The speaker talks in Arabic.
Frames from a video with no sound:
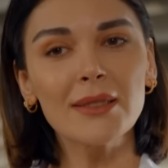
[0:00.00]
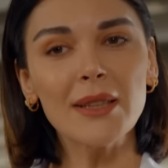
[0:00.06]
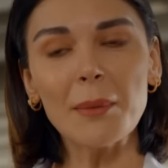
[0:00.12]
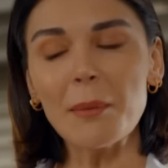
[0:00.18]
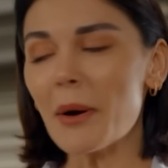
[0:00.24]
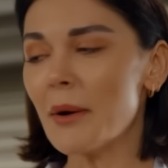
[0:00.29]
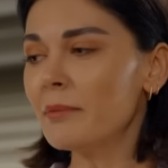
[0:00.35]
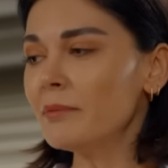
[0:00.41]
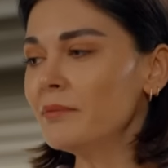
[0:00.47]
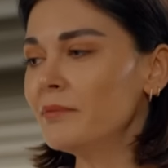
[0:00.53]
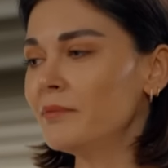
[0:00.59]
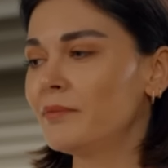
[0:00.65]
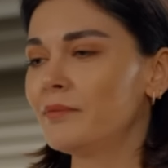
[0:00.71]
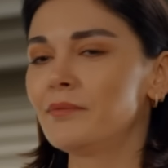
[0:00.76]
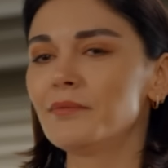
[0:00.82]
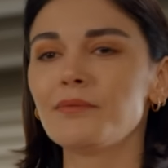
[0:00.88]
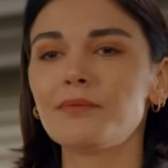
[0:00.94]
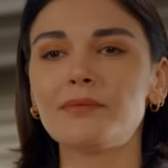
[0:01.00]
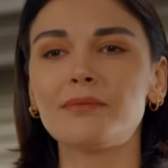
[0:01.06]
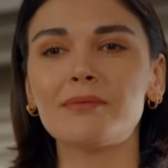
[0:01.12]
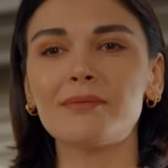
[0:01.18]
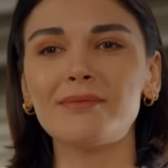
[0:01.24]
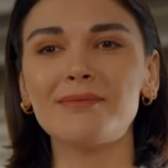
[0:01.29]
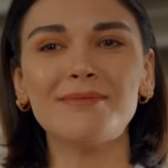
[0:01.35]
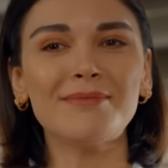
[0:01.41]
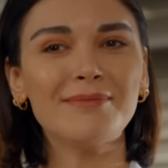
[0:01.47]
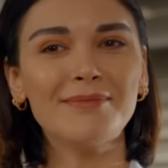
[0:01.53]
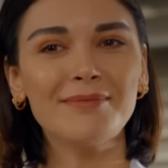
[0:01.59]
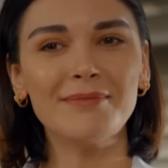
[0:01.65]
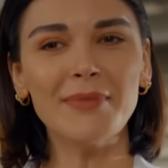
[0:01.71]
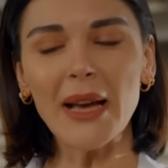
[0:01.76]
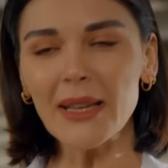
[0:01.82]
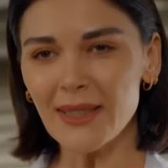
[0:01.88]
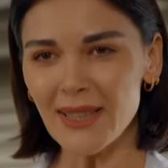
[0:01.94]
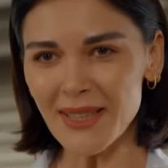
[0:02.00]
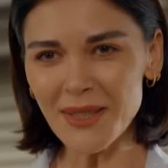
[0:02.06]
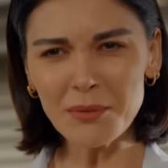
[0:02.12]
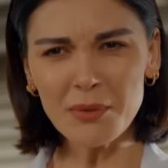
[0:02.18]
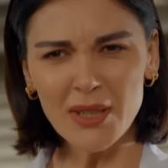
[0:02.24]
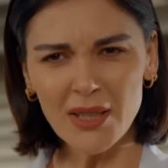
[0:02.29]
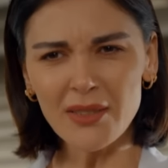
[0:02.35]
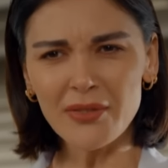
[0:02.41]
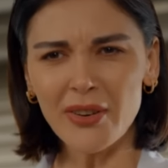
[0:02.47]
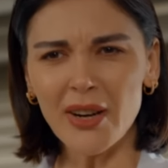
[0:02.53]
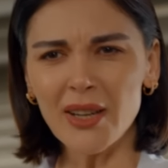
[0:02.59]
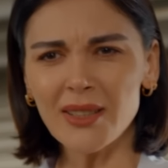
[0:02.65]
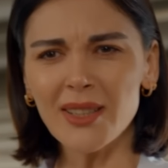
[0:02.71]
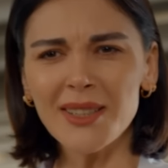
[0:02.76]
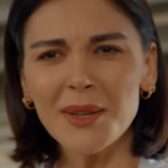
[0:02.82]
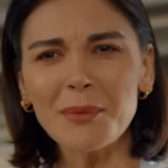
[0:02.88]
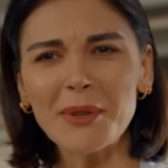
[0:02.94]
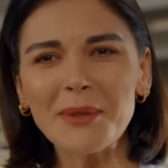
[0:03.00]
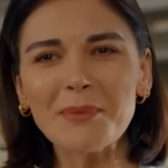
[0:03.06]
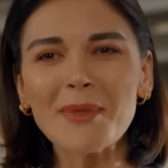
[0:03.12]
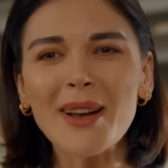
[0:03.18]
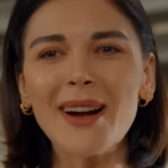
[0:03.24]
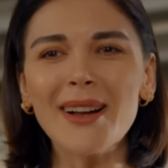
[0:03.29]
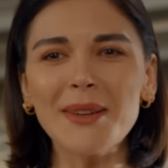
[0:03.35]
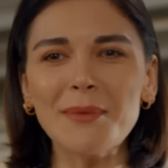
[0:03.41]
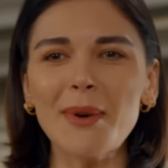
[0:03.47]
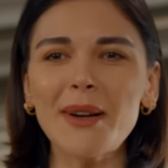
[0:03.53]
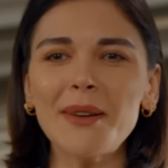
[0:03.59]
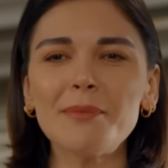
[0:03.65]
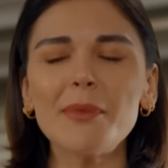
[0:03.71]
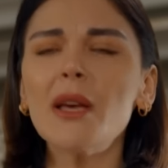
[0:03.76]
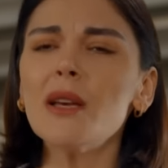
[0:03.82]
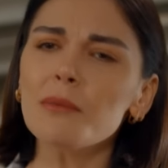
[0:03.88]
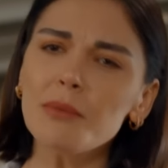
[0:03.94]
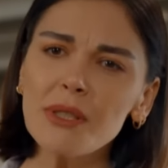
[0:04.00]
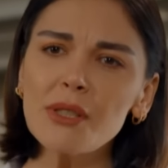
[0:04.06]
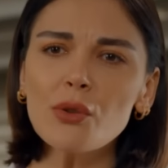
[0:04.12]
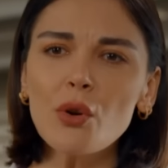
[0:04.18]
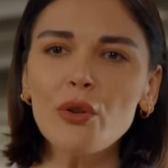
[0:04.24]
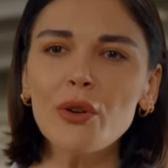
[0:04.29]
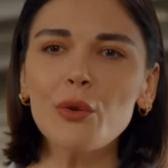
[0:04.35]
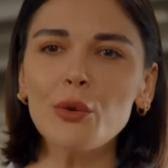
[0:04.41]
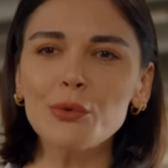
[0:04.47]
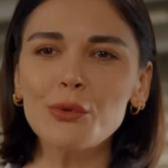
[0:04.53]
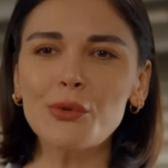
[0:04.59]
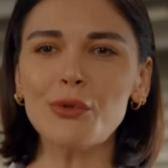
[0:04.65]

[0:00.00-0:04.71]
تمام الظاهر ما قدرت أعبر ووصل لك الفكرة منحكي بس